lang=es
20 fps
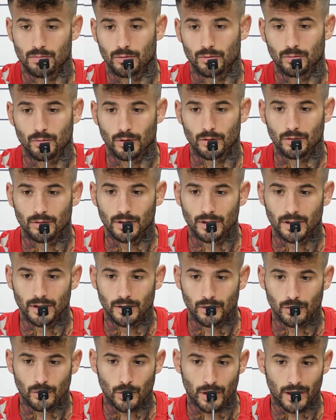pues bueno, eh,
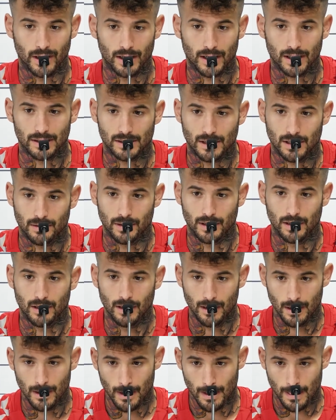ellos juegan en casa, van a,